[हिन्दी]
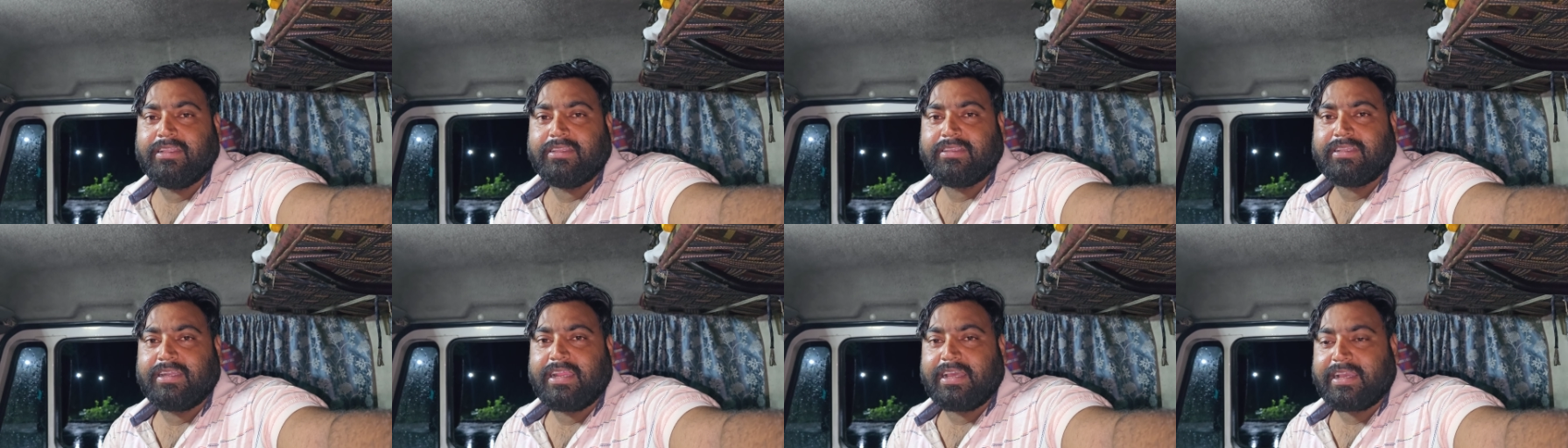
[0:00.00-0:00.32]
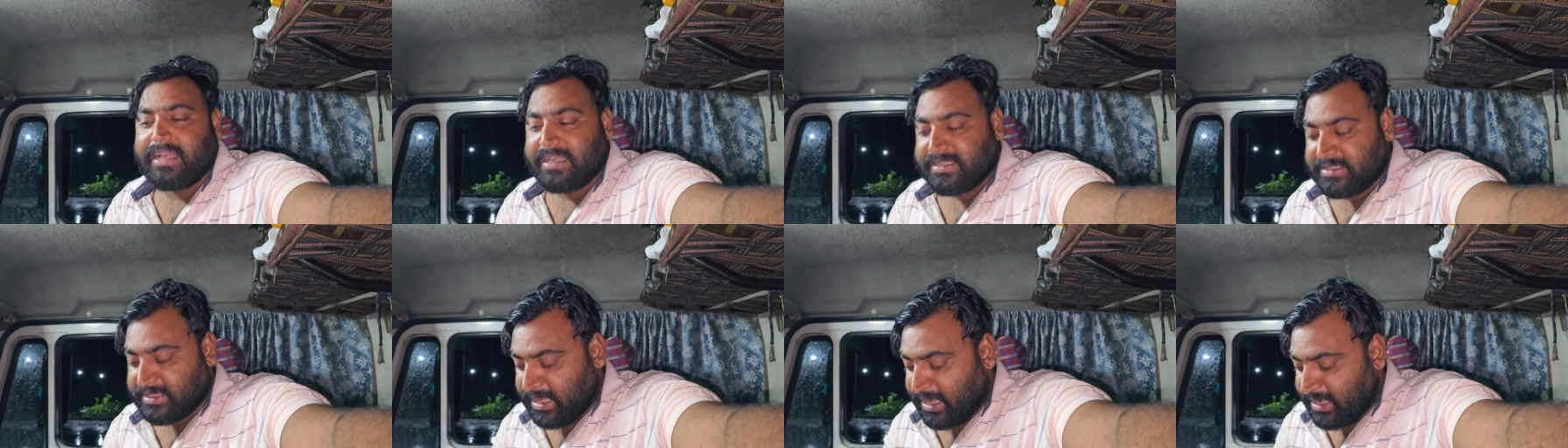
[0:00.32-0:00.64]
इतना
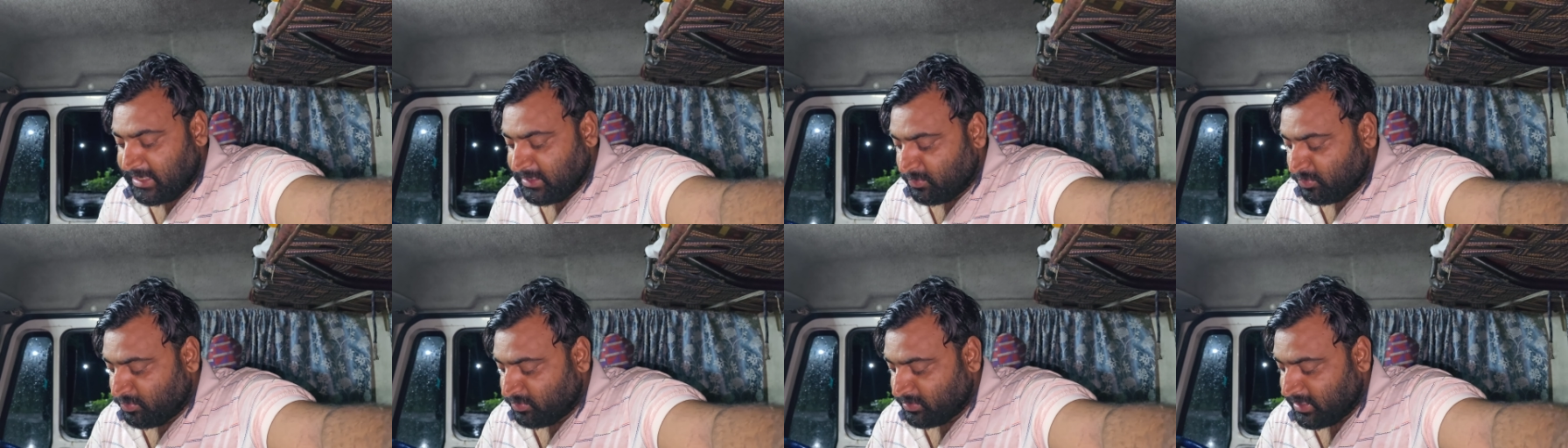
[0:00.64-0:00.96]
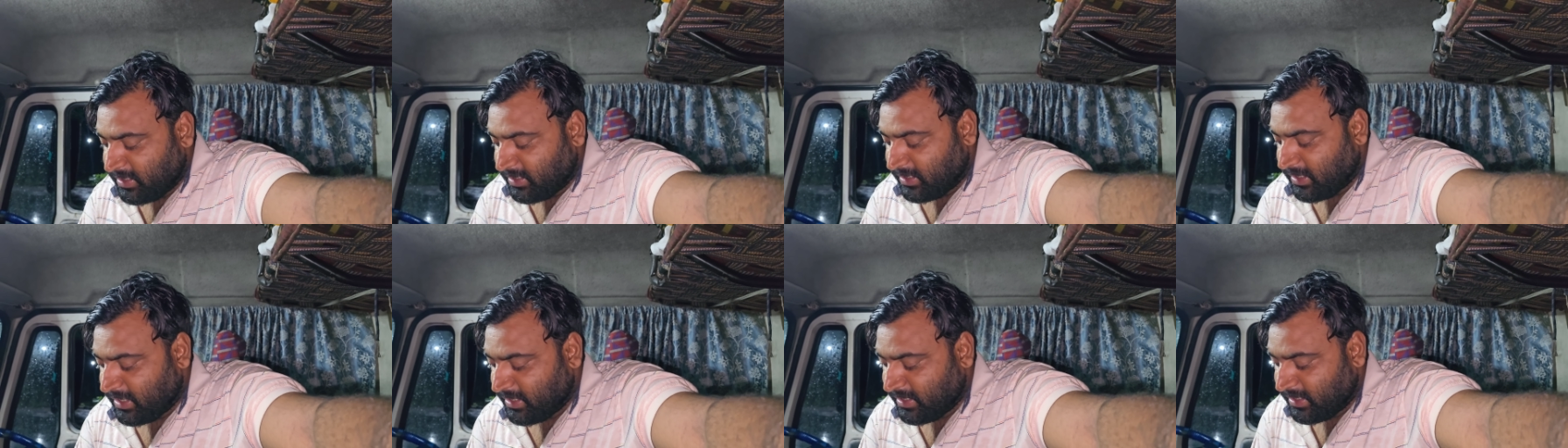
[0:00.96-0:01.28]
कचाइन हो
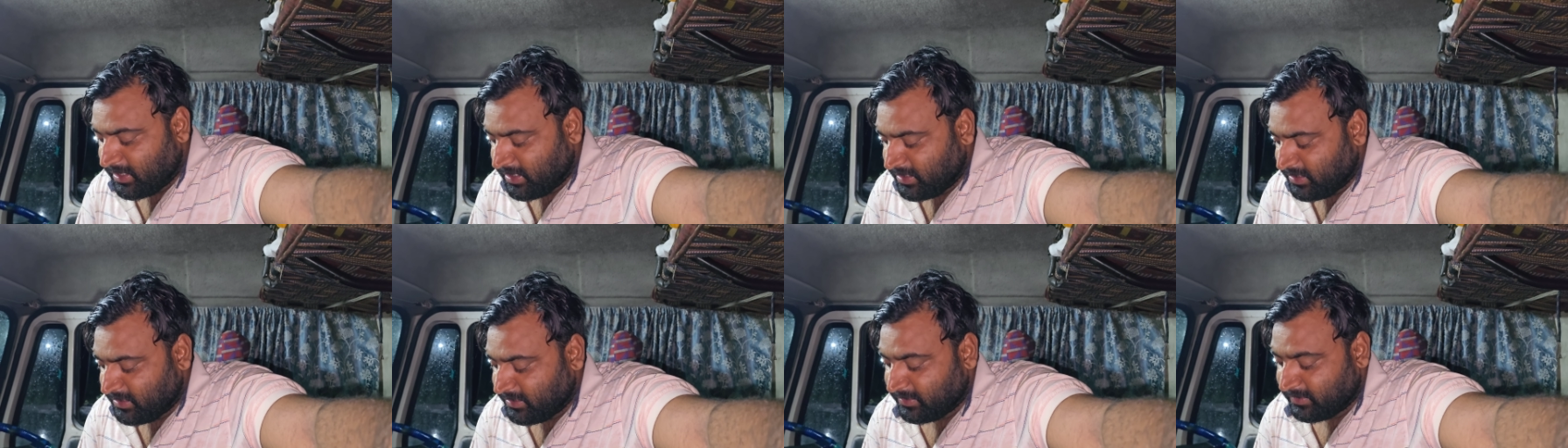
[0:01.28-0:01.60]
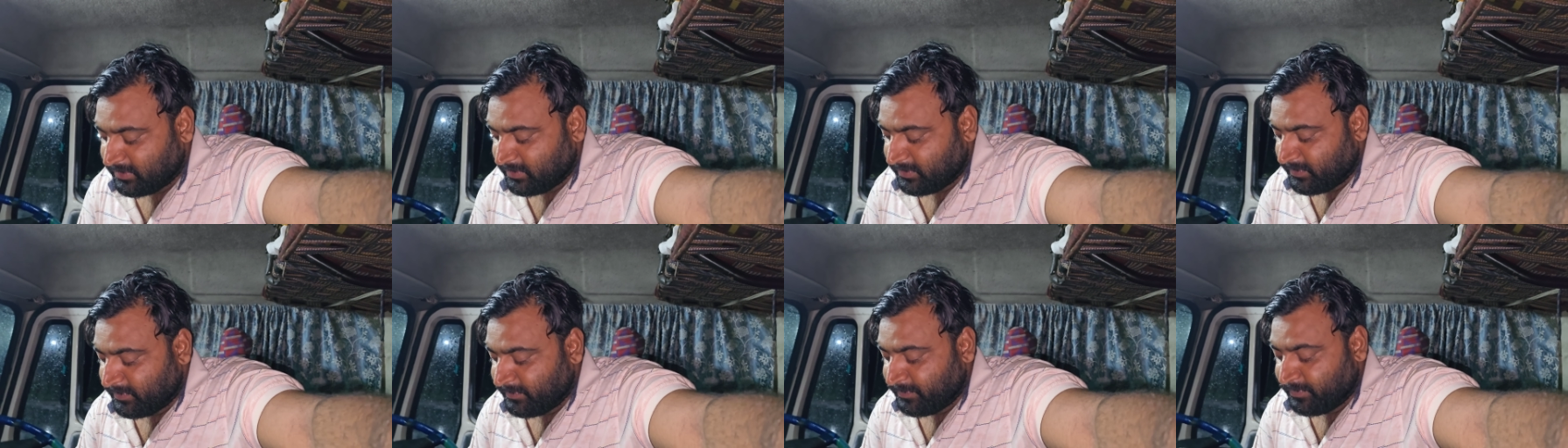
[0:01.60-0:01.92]
गया कहना नहीं
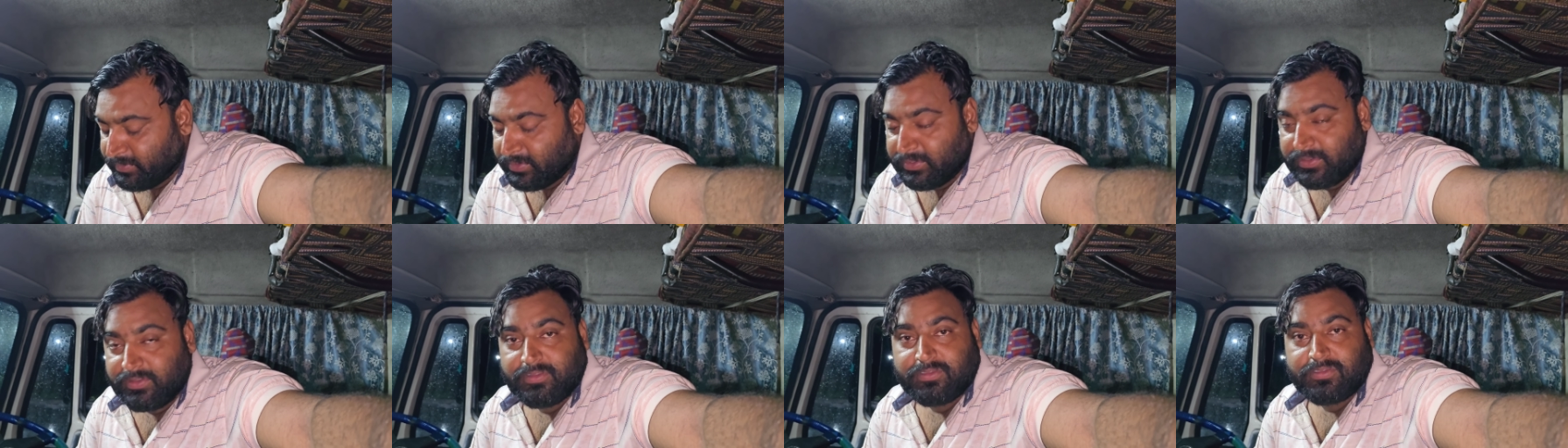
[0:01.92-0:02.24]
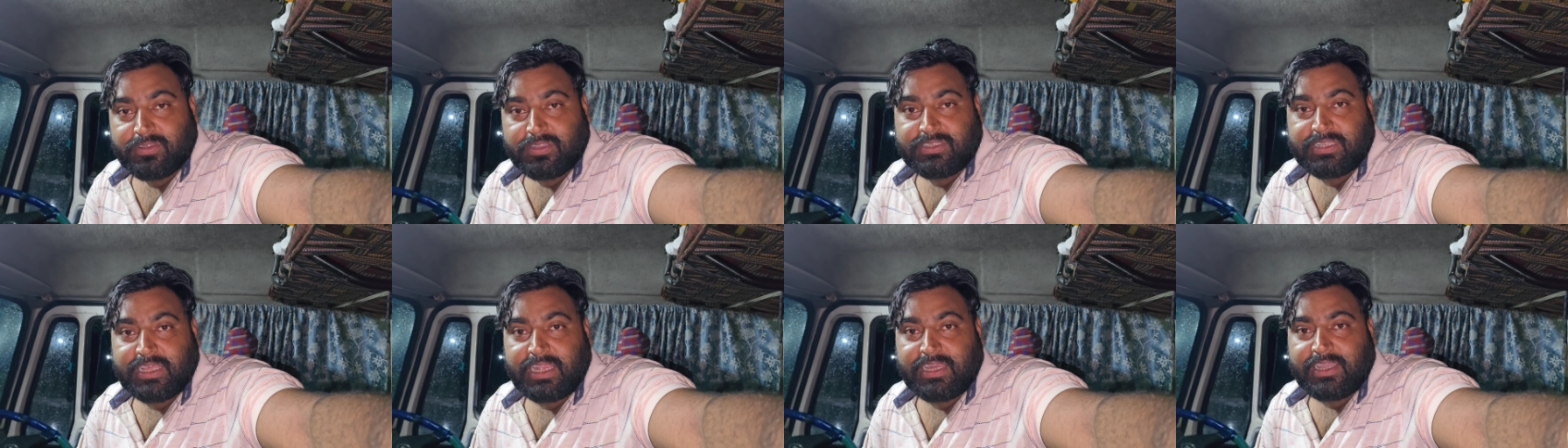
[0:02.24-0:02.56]

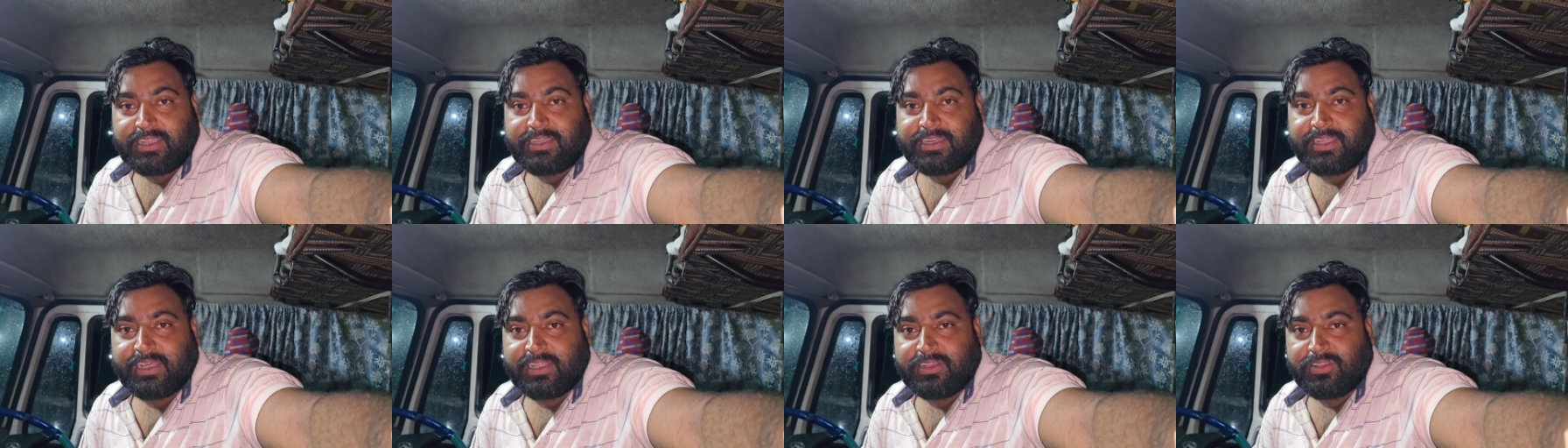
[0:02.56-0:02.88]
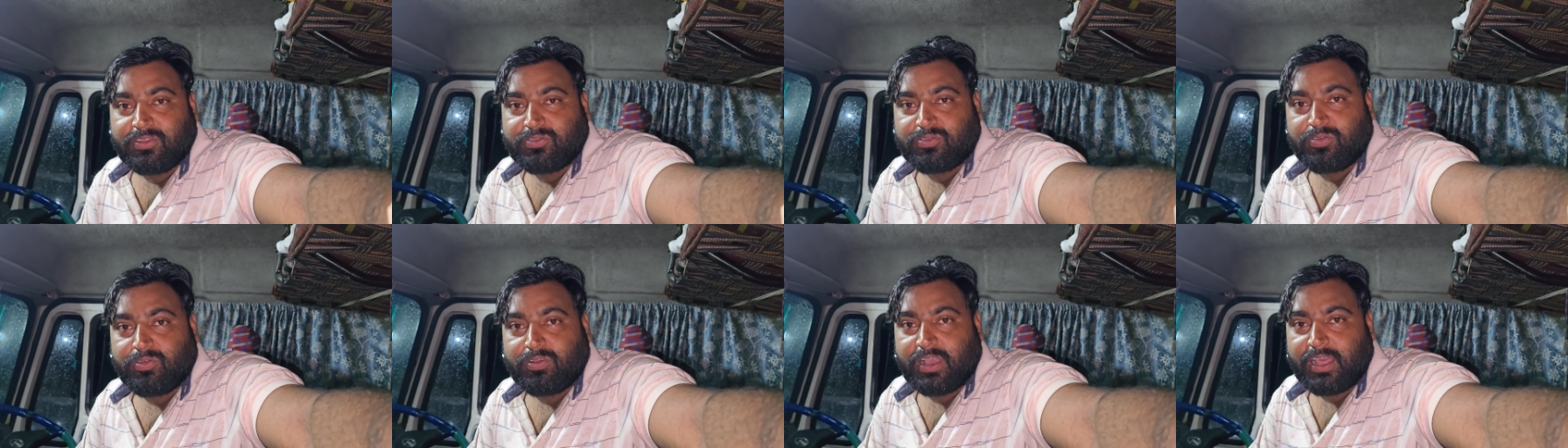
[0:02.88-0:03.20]
तो चलिए ठीक है
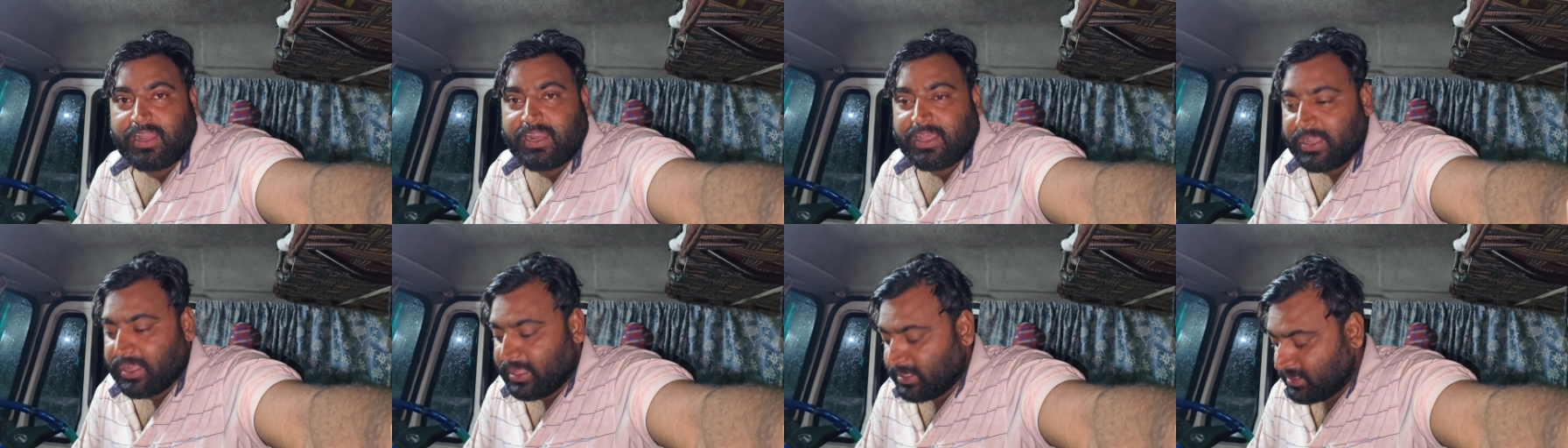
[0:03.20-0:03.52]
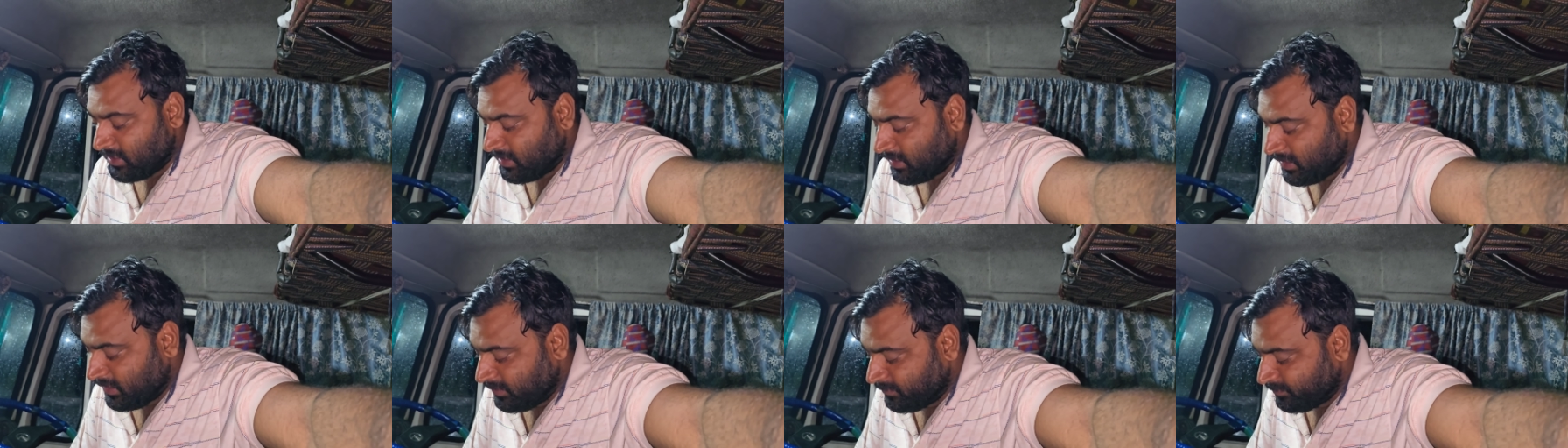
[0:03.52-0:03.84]
दोस्तों खाना
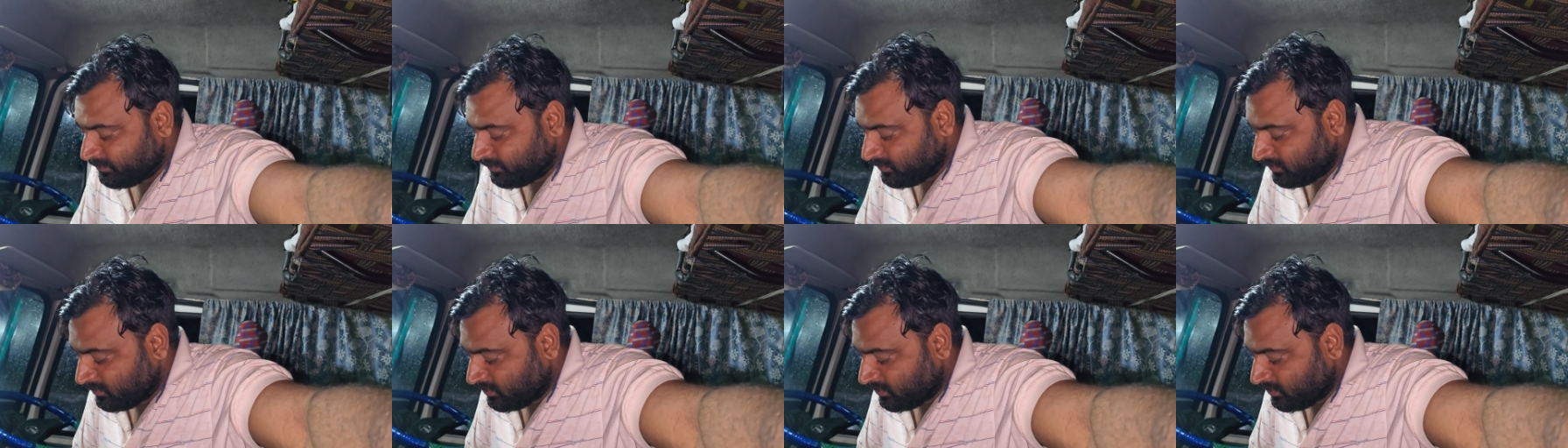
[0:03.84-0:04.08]
खाते हैं